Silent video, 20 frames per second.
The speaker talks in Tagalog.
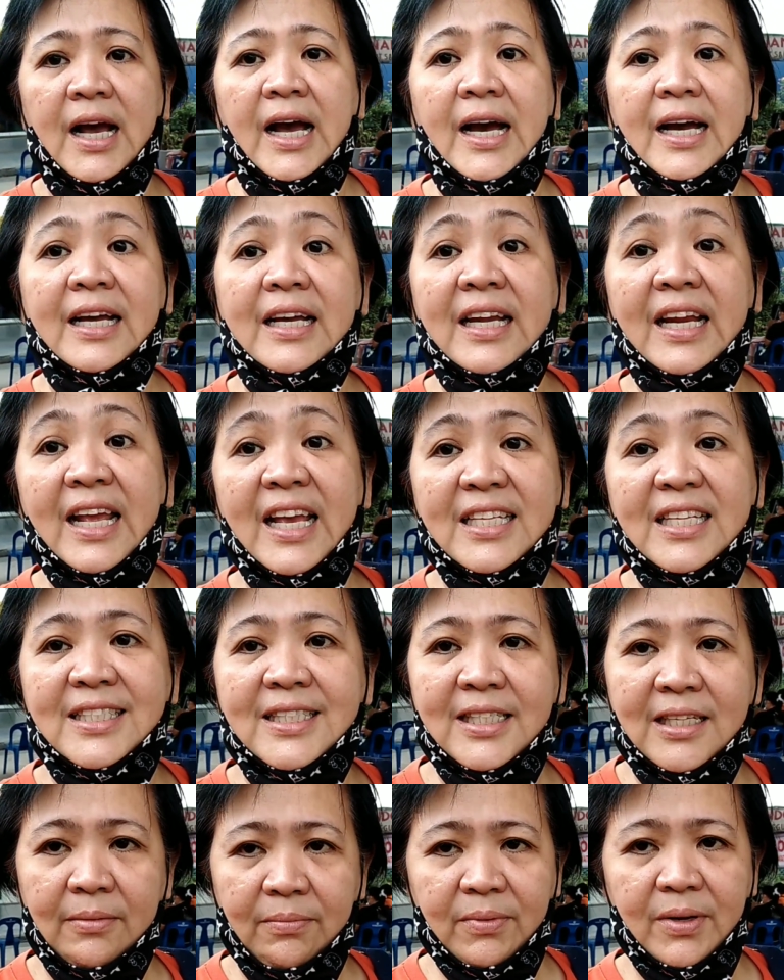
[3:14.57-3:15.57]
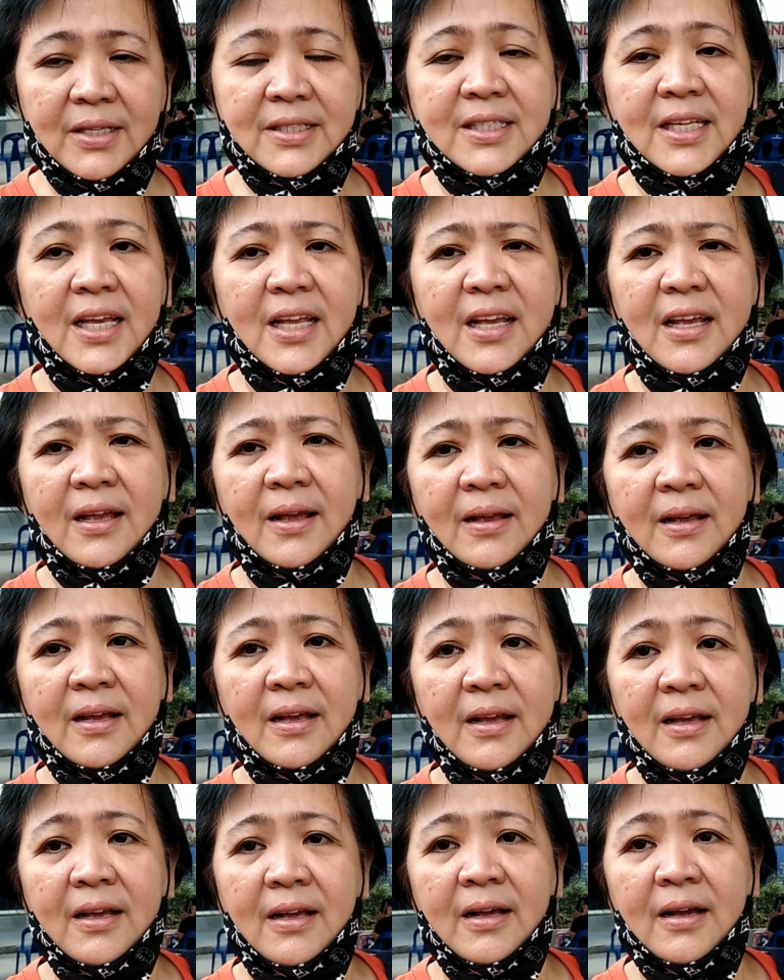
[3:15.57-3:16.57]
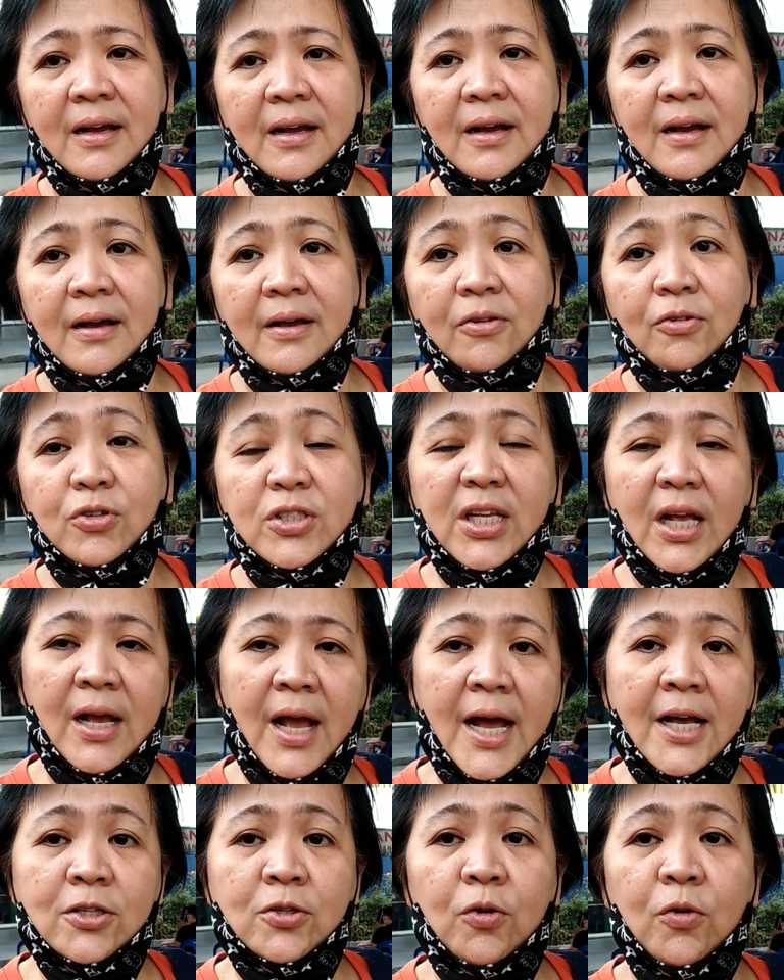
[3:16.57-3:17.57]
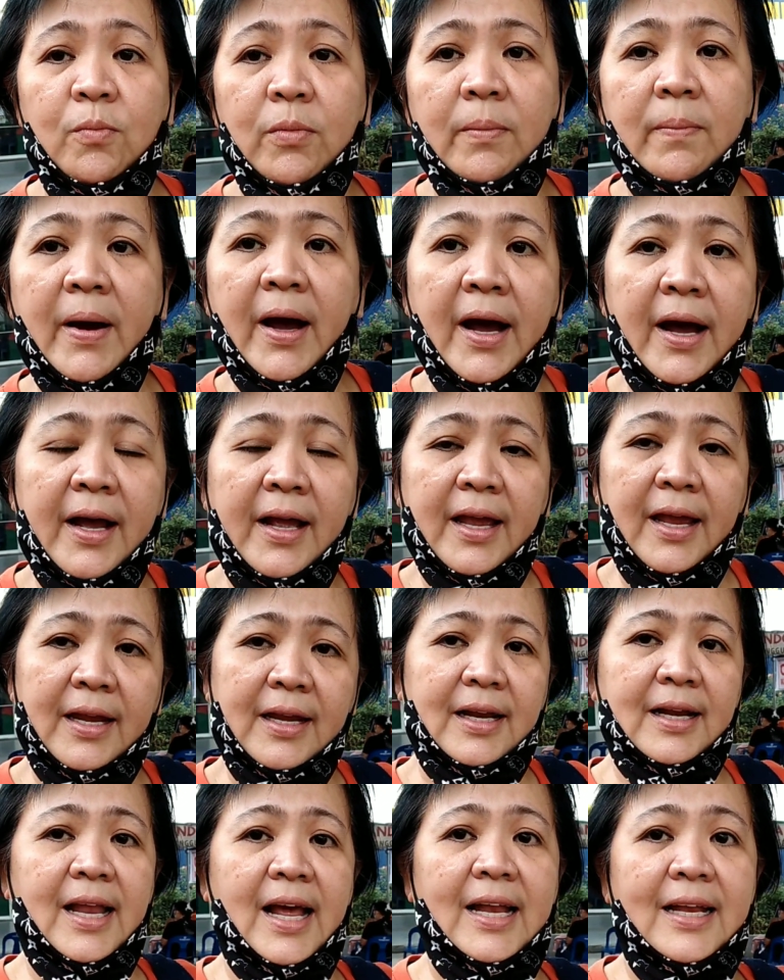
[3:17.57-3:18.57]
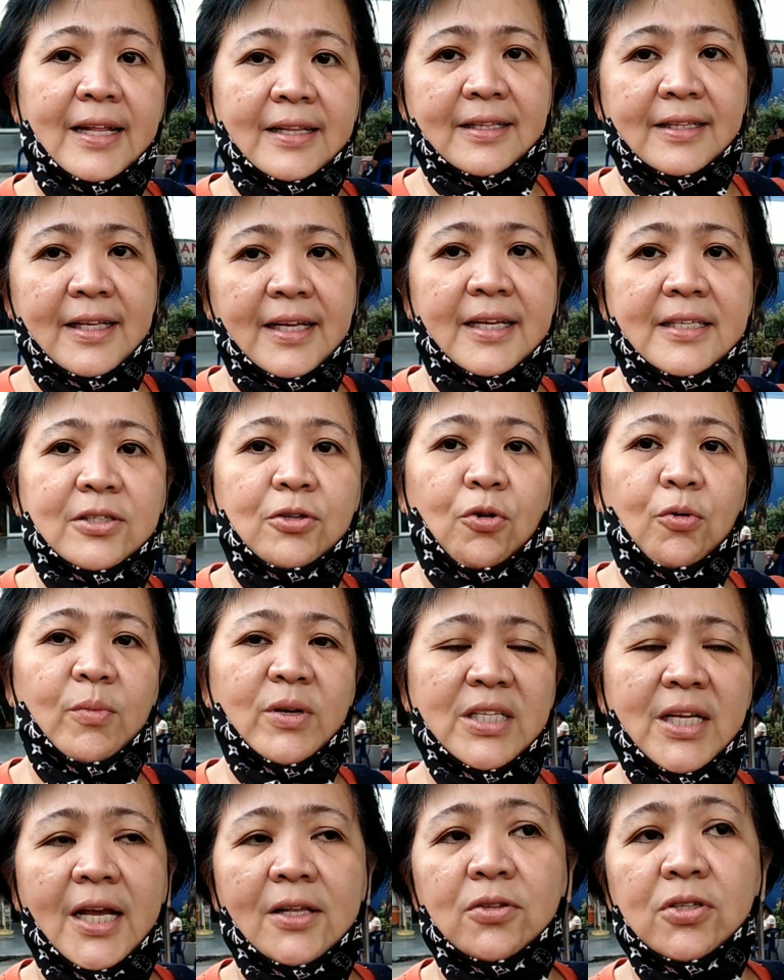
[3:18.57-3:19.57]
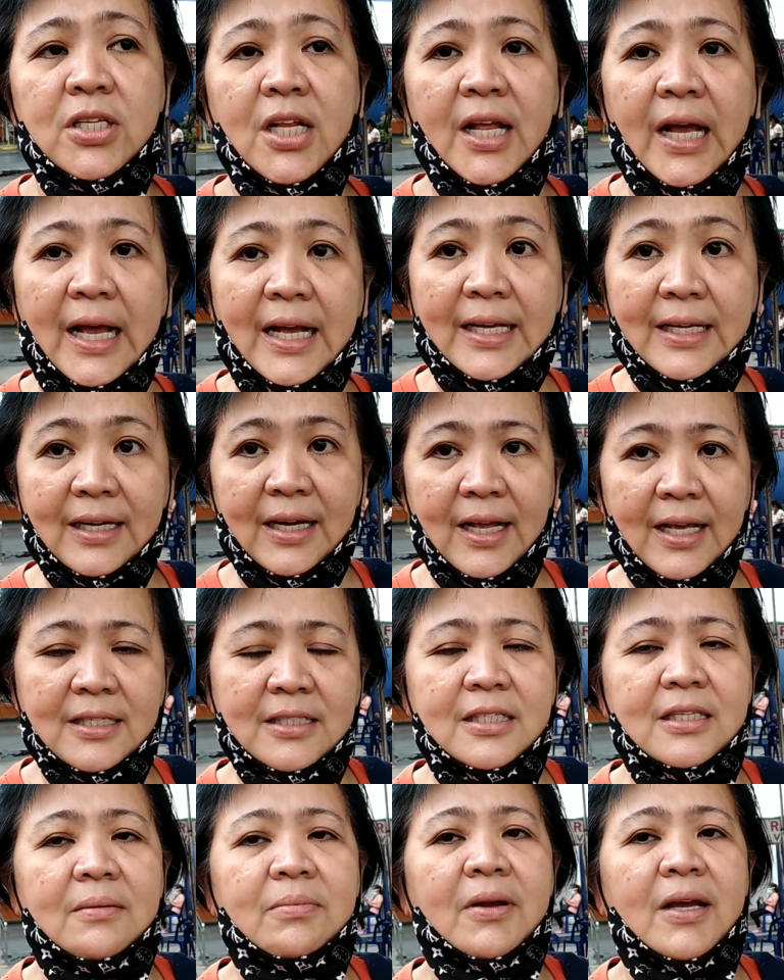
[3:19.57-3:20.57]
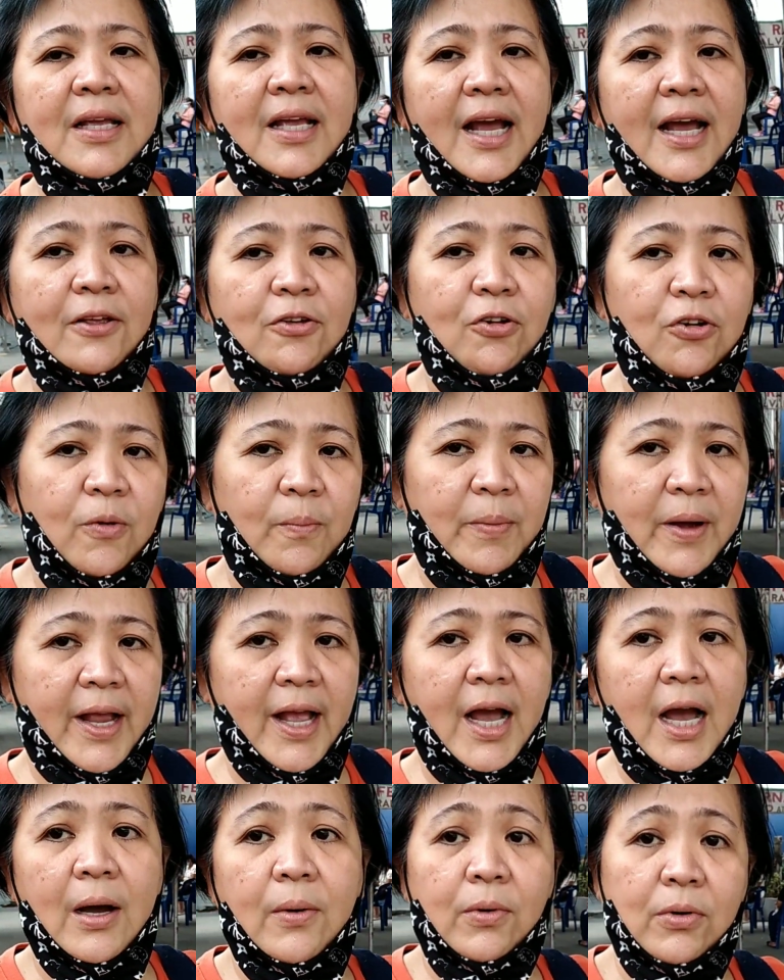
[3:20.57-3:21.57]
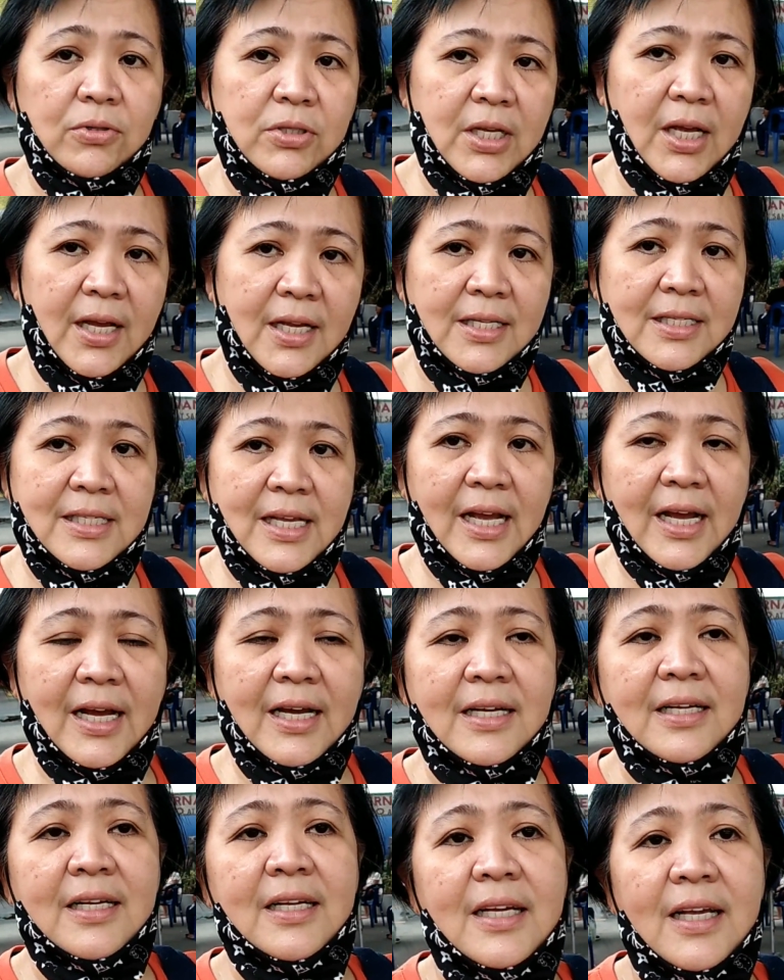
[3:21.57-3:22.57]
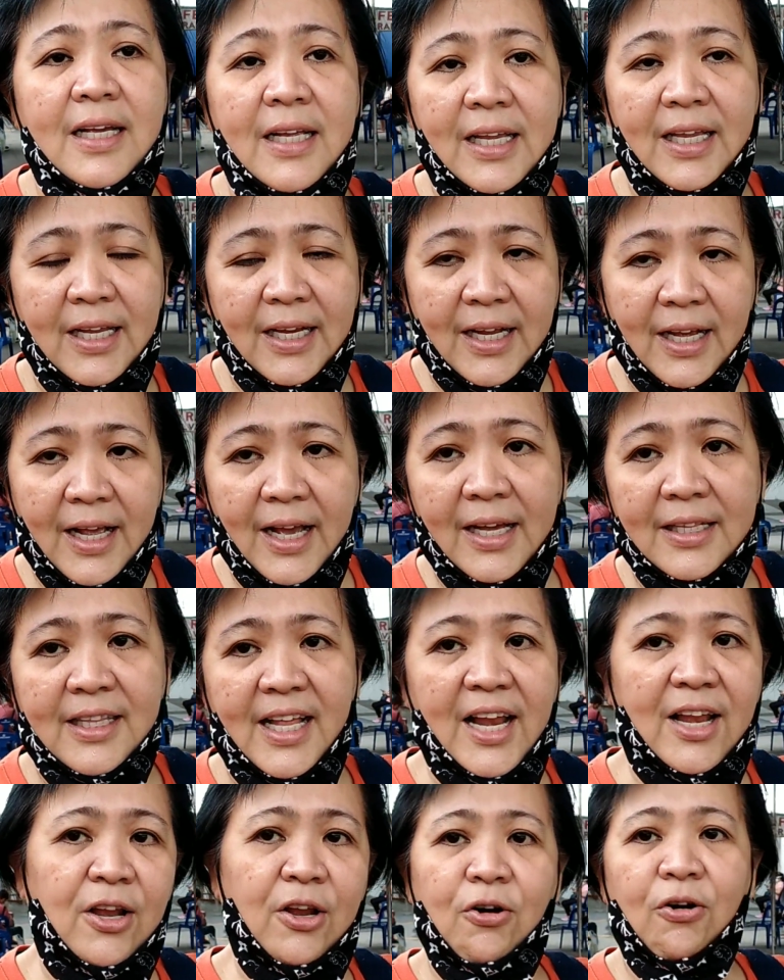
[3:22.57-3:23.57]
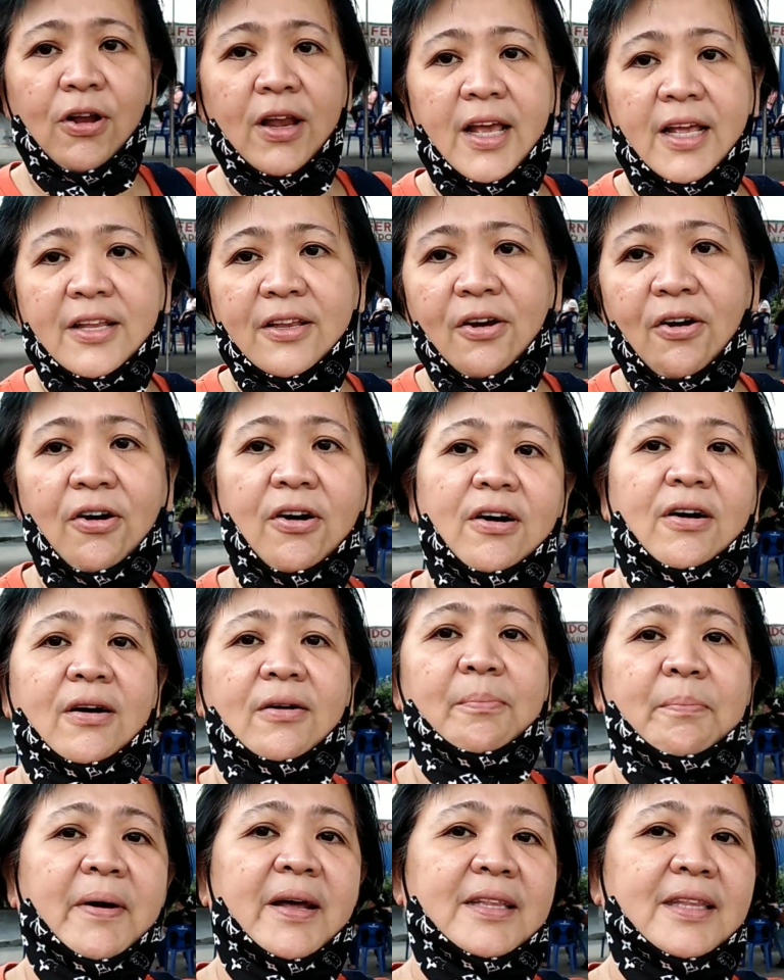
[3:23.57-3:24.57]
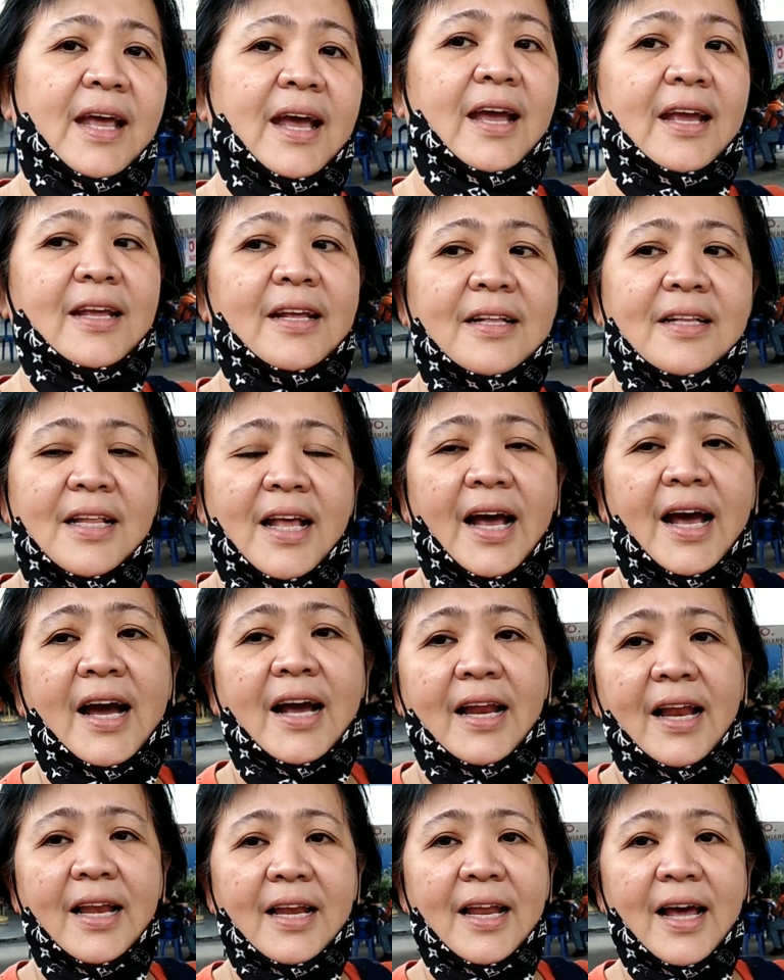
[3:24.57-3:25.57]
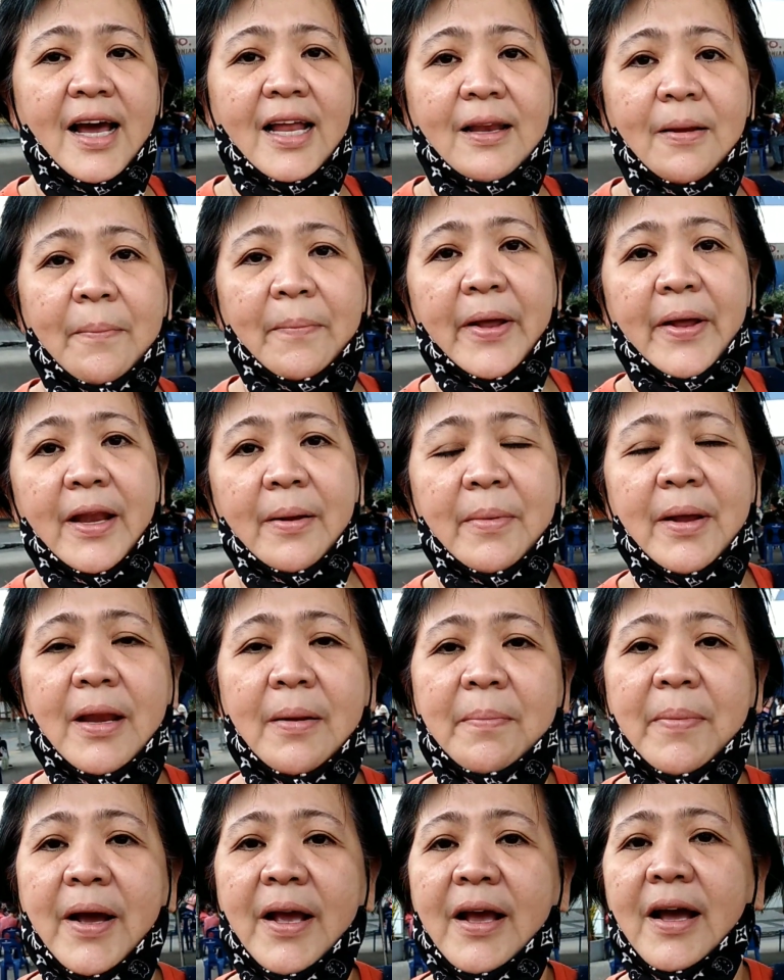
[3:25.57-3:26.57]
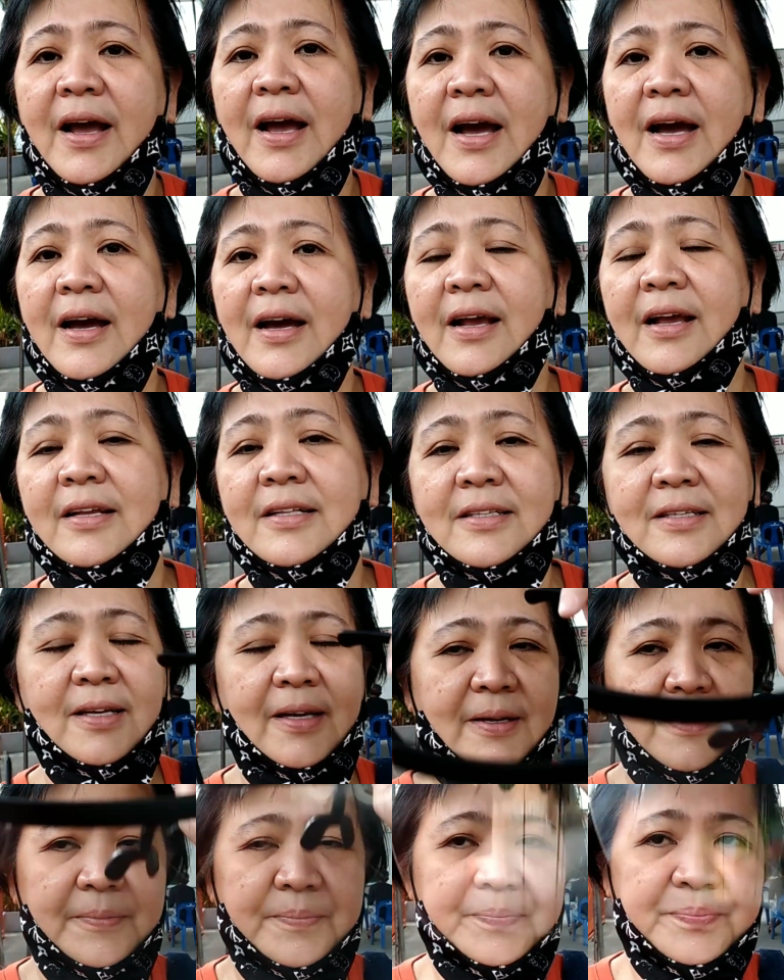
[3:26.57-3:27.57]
aggressive kasi yung isang aso kong babae naglalande so masyado silang aggressive kaya ayun ang paghawak ko sa kanya kinagat ang lola nyo. Patay. Ang lalim pa naman ng pagkakakagat niya.